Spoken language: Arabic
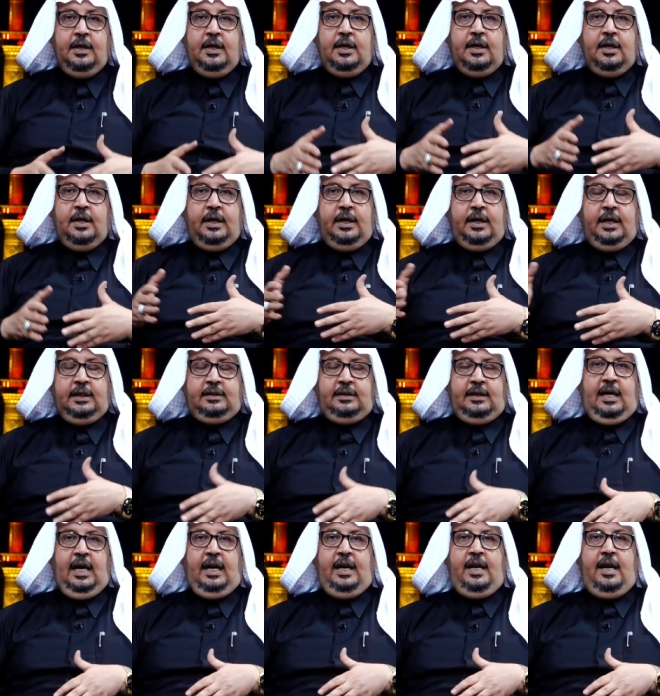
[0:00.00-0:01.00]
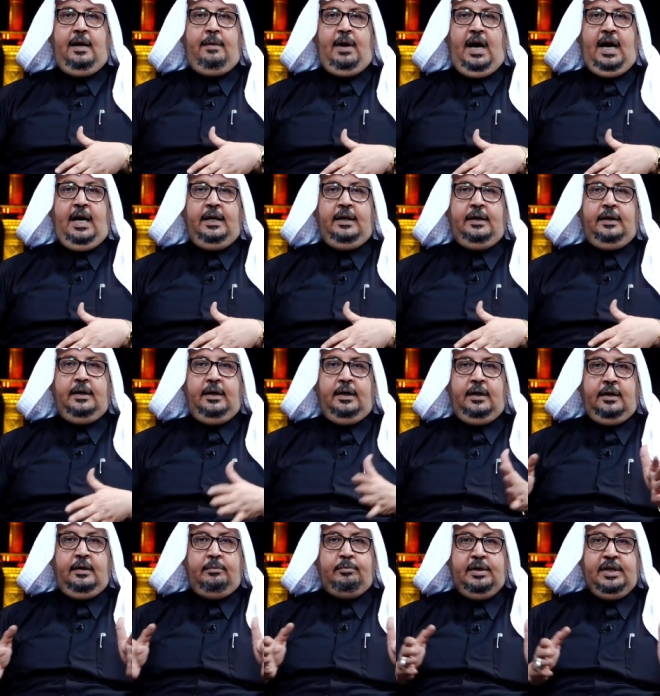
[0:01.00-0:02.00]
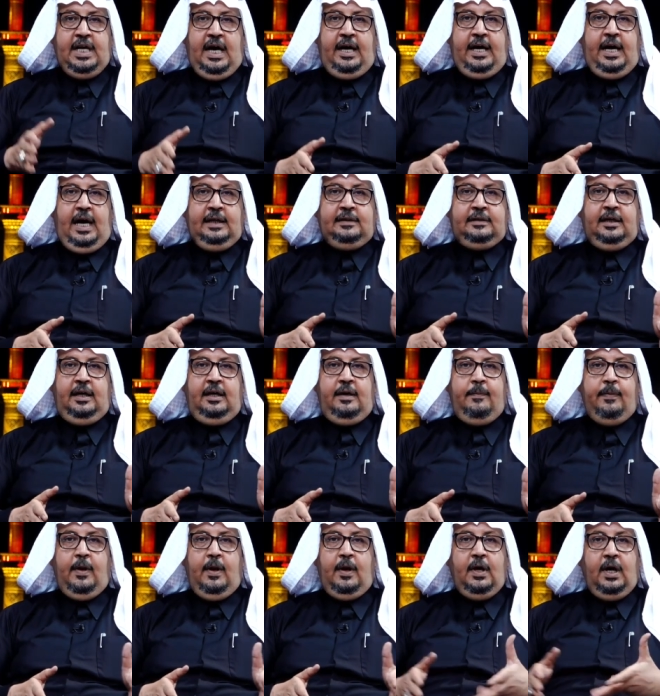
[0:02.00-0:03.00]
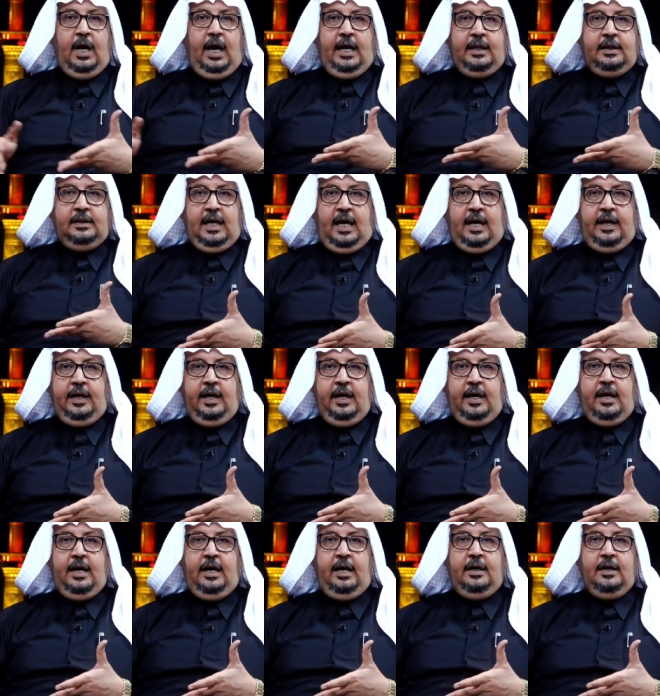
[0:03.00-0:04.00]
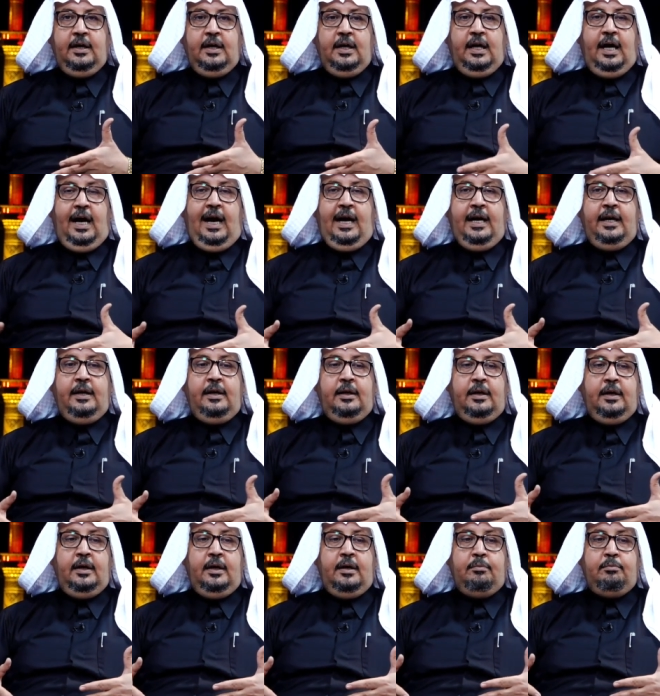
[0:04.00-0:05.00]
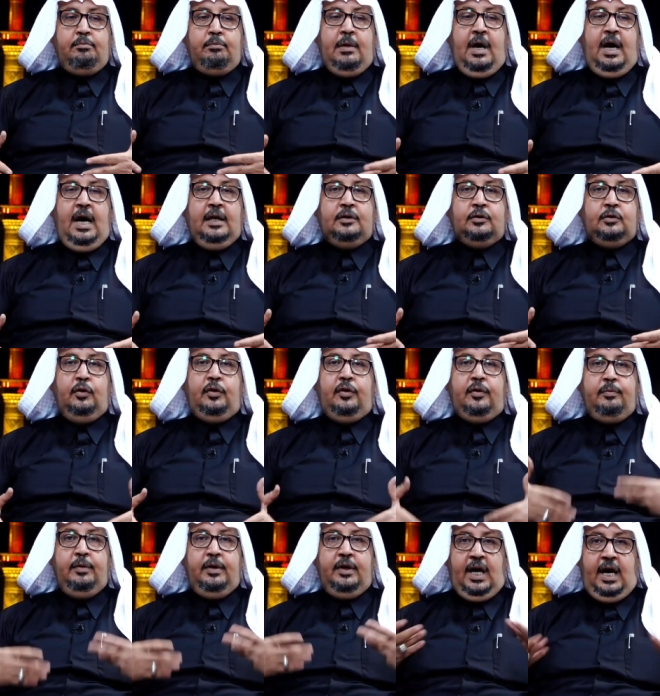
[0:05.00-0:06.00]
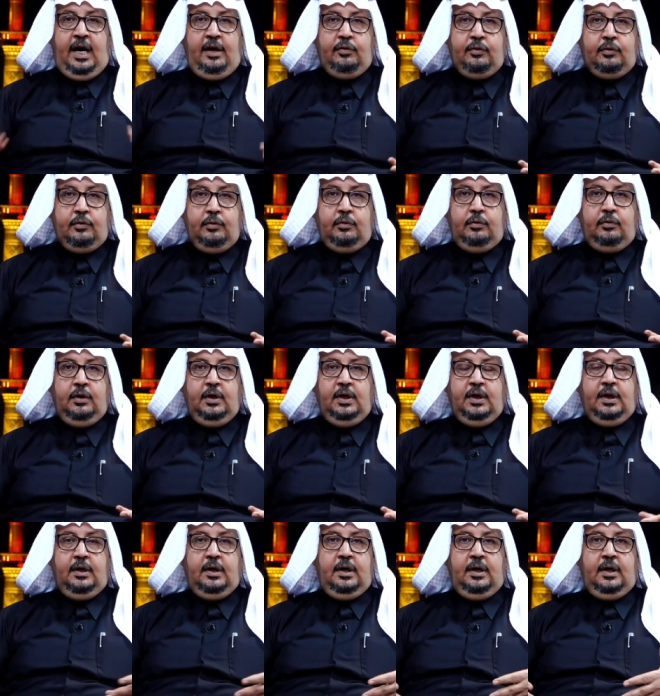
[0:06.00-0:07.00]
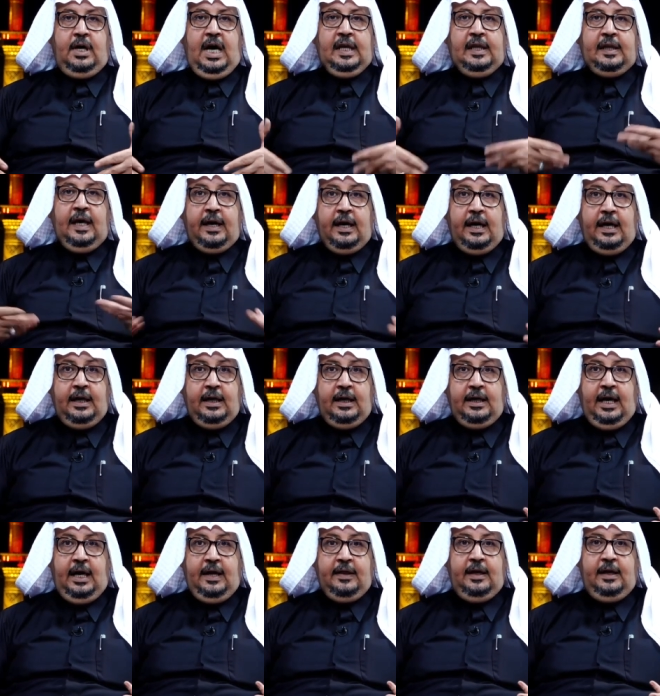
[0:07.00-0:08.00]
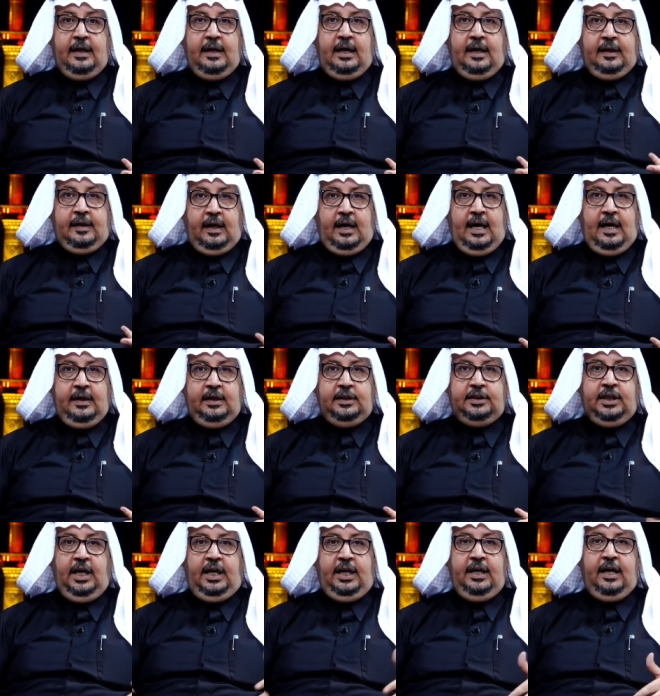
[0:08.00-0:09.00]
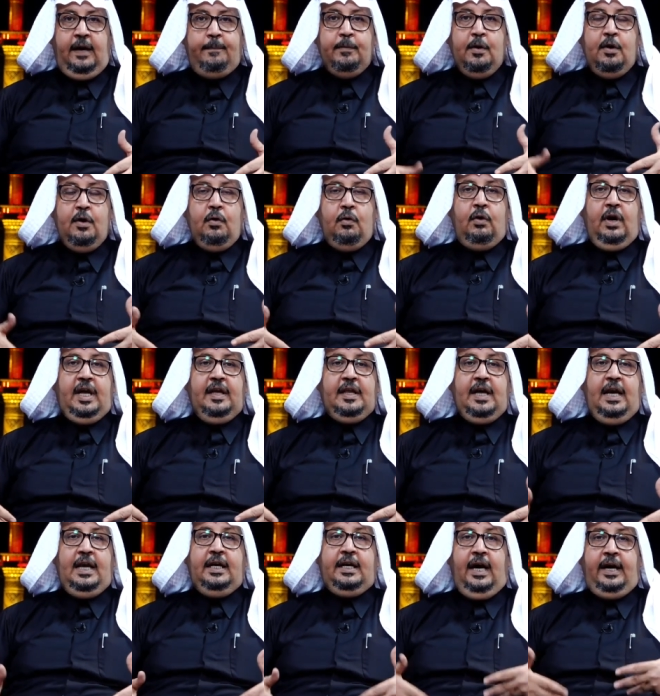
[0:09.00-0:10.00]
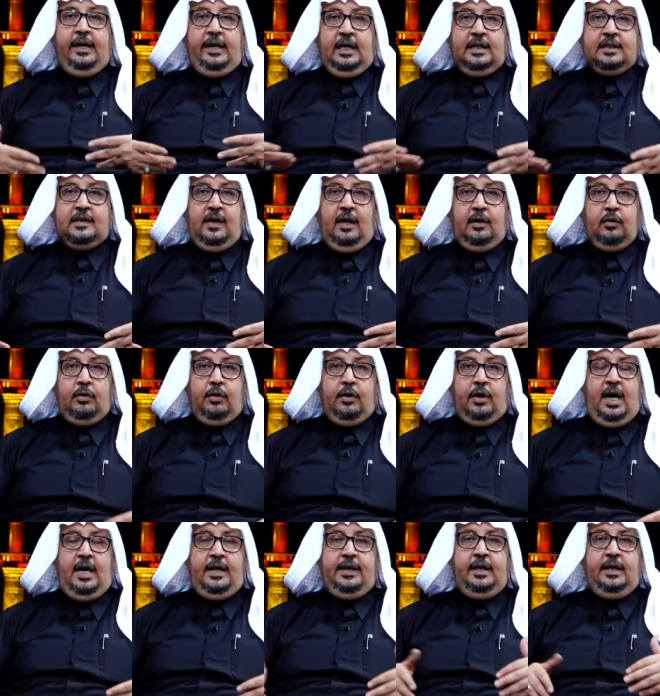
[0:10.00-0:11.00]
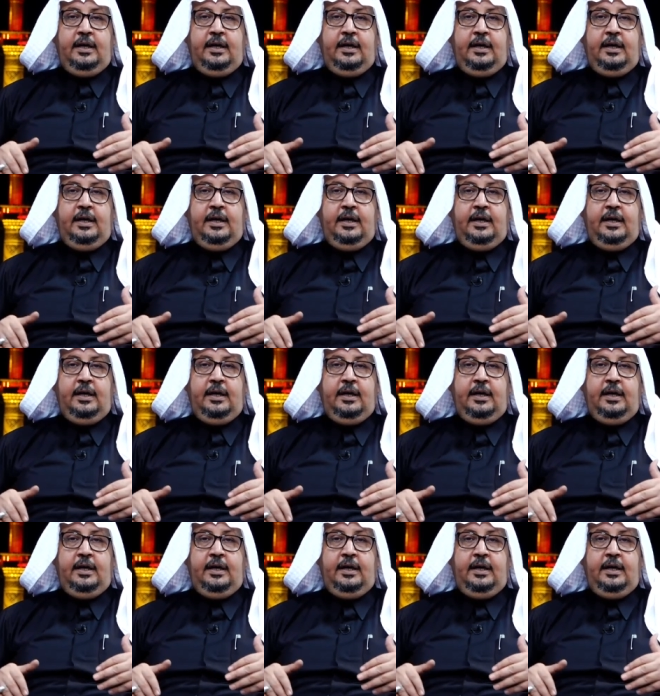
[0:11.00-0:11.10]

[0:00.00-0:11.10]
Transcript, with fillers: نتكلم عن آه، بداياتها عن تاريخها عن آه، ما تثمر عنه آه، اثرها لهذه اثر هذه الشعيره وكذلك عن اصلها القراني